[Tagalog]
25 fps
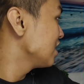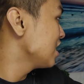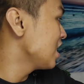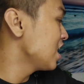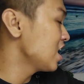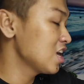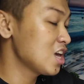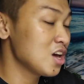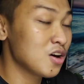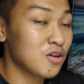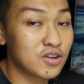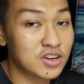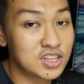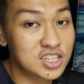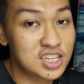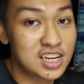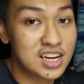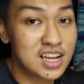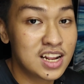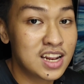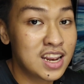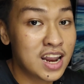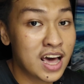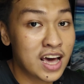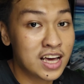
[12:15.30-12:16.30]
lalagyan ko na
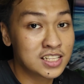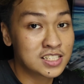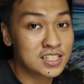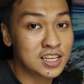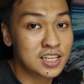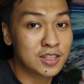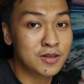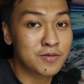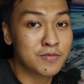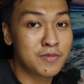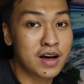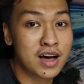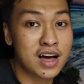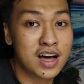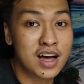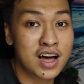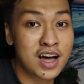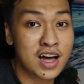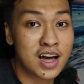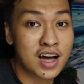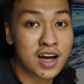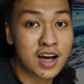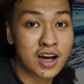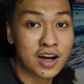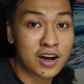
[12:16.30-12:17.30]
siya ng lights at mga
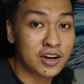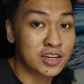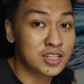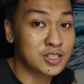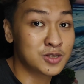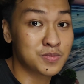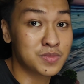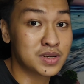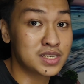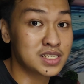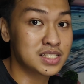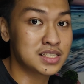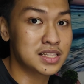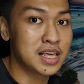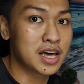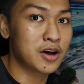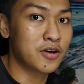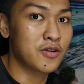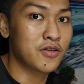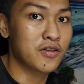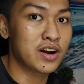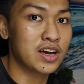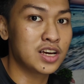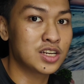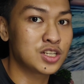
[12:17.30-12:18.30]
Christmas
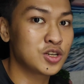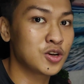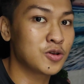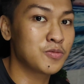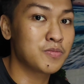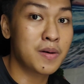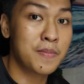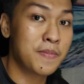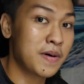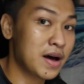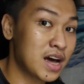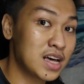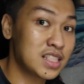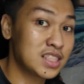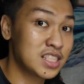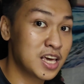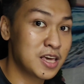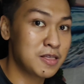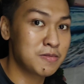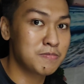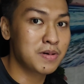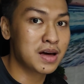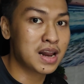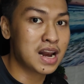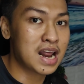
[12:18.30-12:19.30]
decoration.
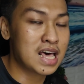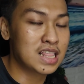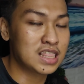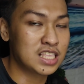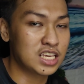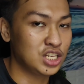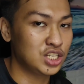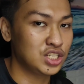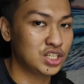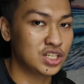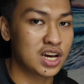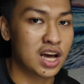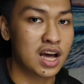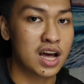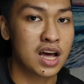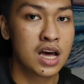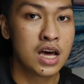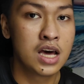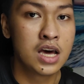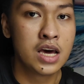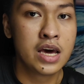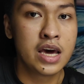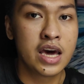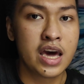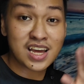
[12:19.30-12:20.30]
Papagandahin pa natin siya.
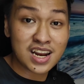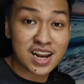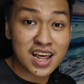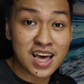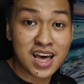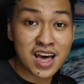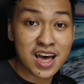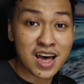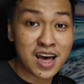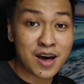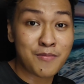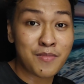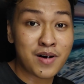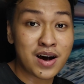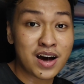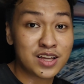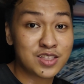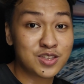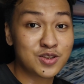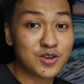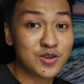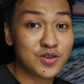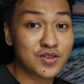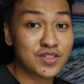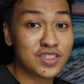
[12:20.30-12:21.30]
Sana
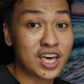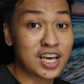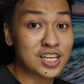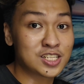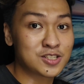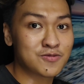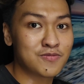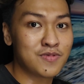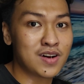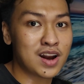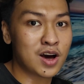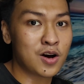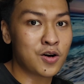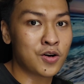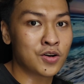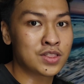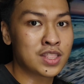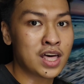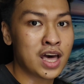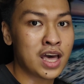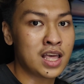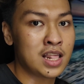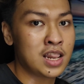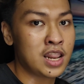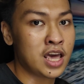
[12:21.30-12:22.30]
abangan niyo yung next vlog ko
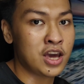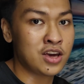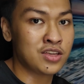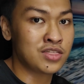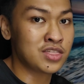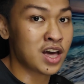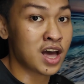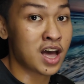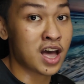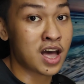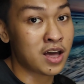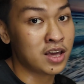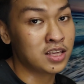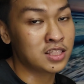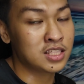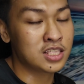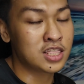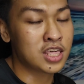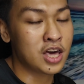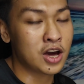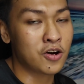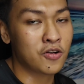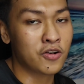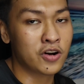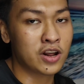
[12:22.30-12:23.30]
dahil ay na nga,
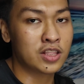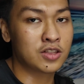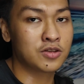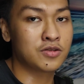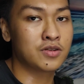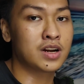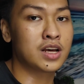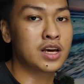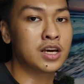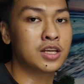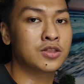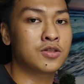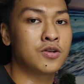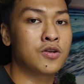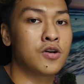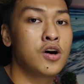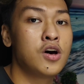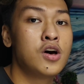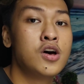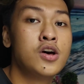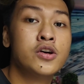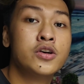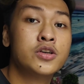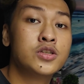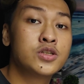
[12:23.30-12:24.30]
ide-decorate ko na ito.
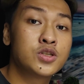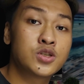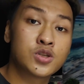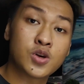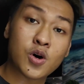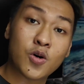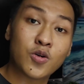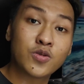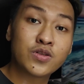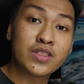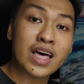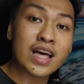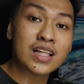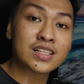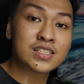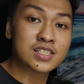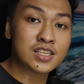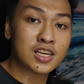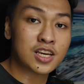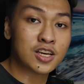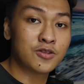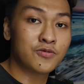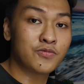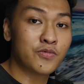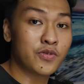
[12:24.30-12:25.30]
So,
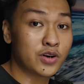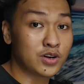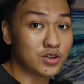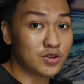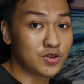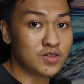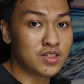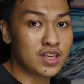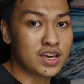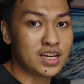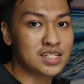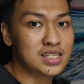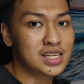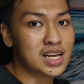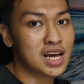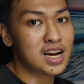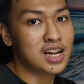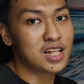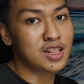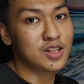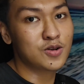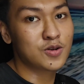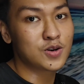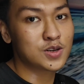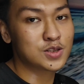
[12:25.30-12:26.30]
that's it for today.
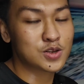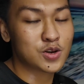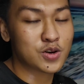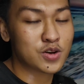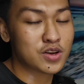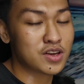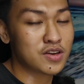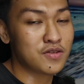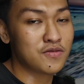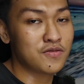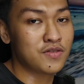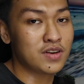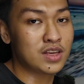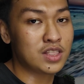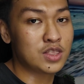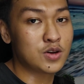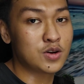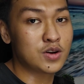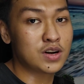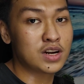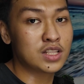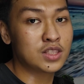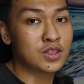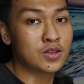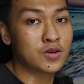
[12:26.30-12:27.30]
Sana nagustuhan niyo yung
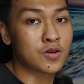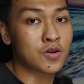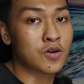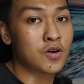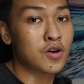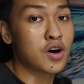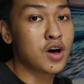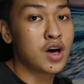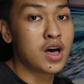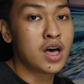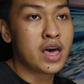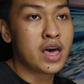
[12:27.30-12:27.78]
video na to.